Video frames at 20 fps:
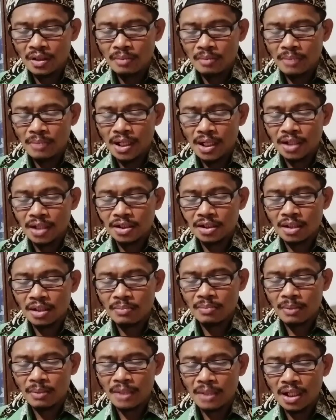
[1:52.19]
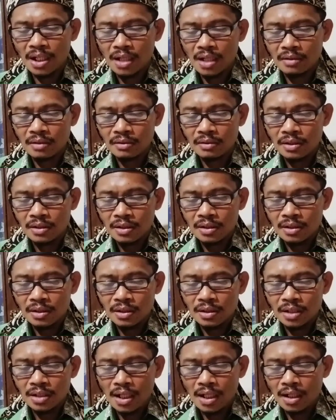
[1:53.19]
Barang siapa menang,
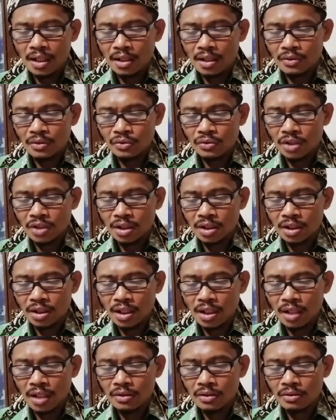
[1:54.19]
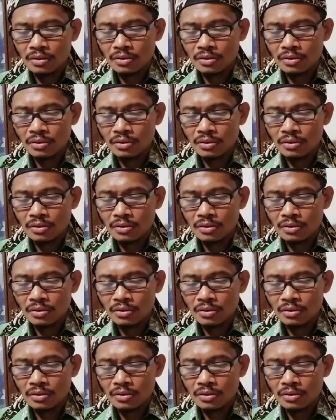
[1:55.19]
ia akan kujadikan